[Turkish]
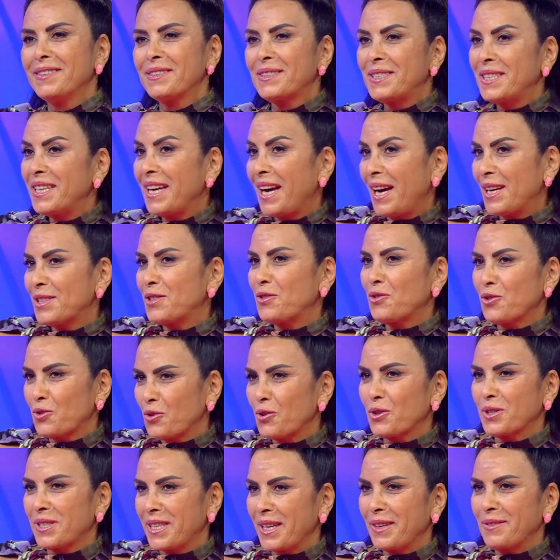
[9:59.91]
tiyatro
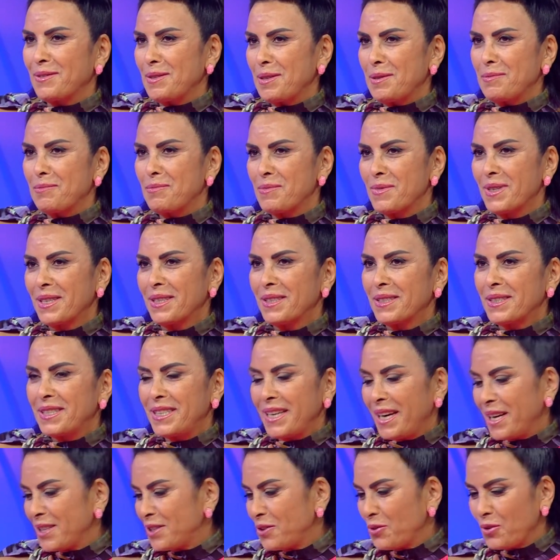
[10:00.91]
çok sevdiğim
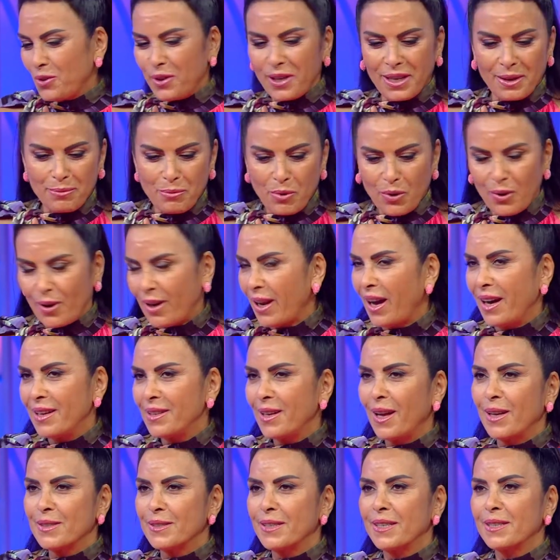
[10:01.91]
tiyatroya böyle
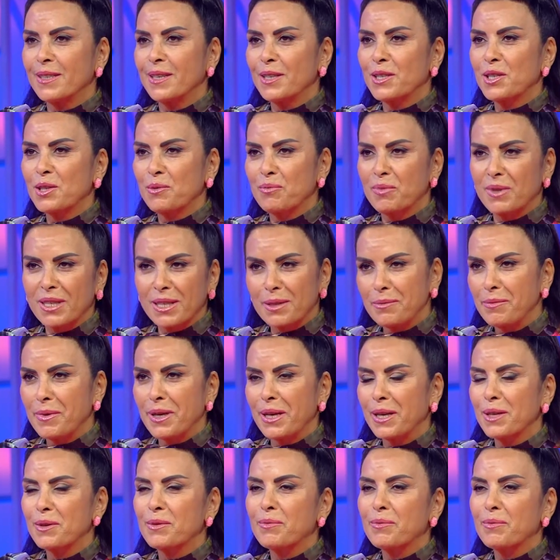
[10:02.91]
alanlar açıp girmeye